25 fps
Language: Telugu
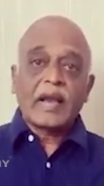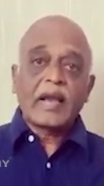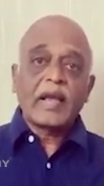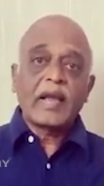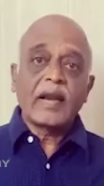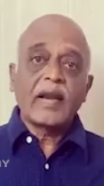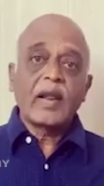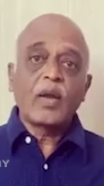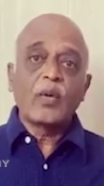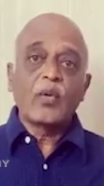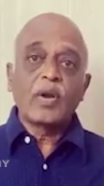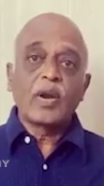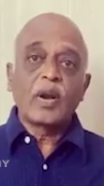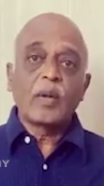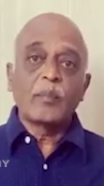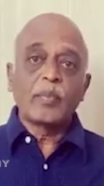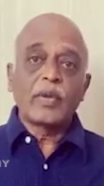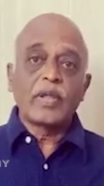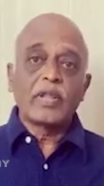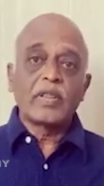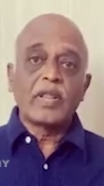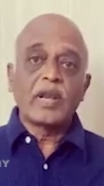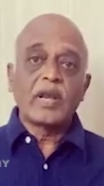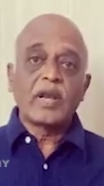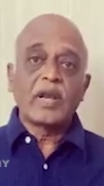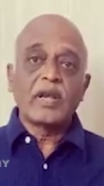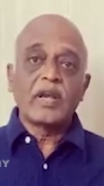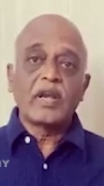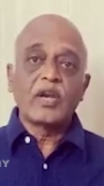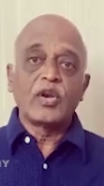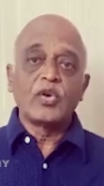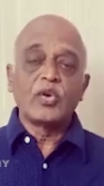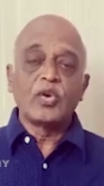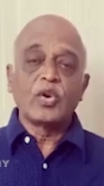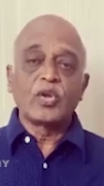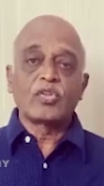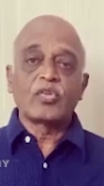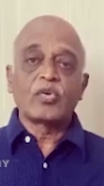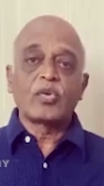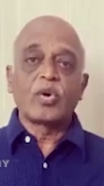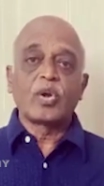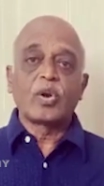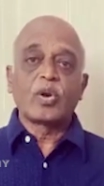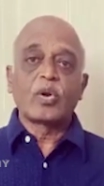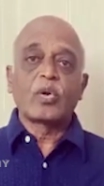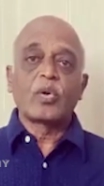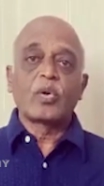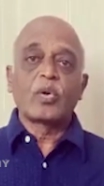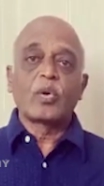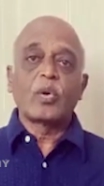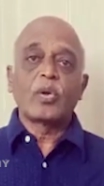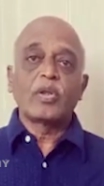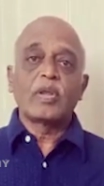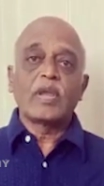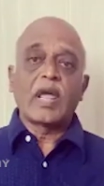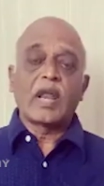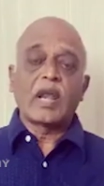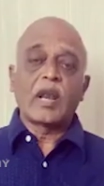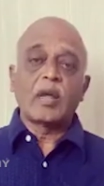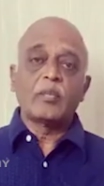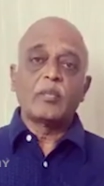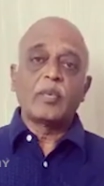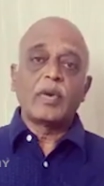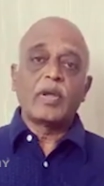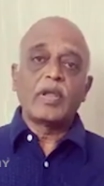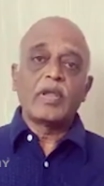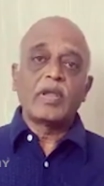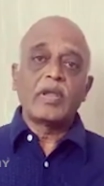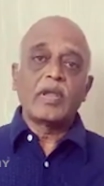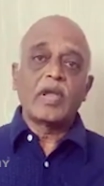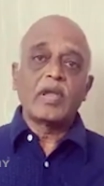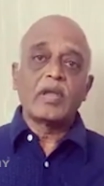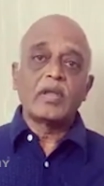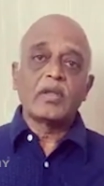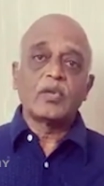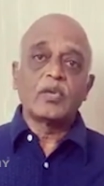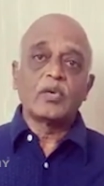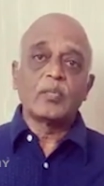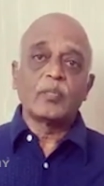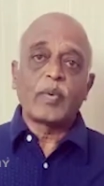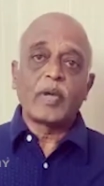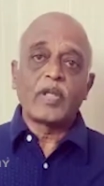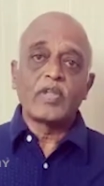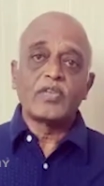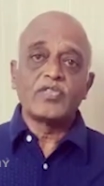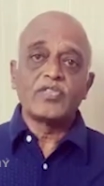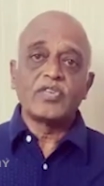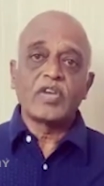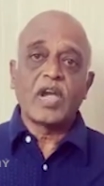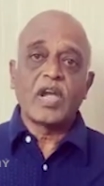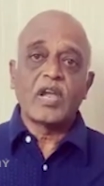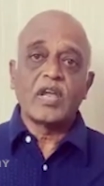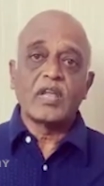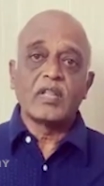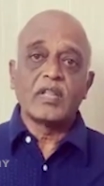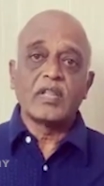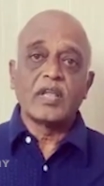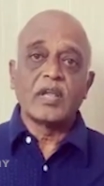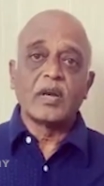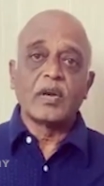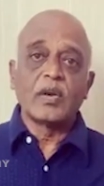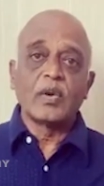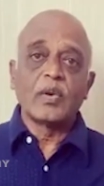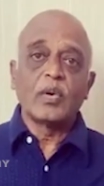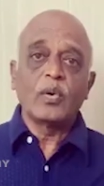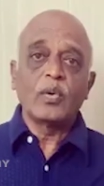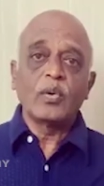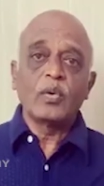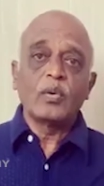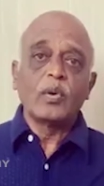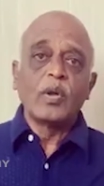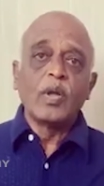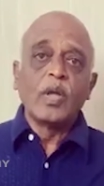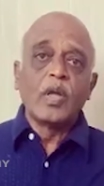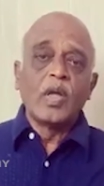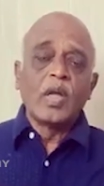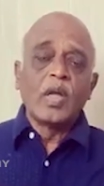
పక్కనే ఉన్న పెద్దిరెడ్డి నియోజకవర్గంలో ఎనభై ఐదు పంచాయతీల్లో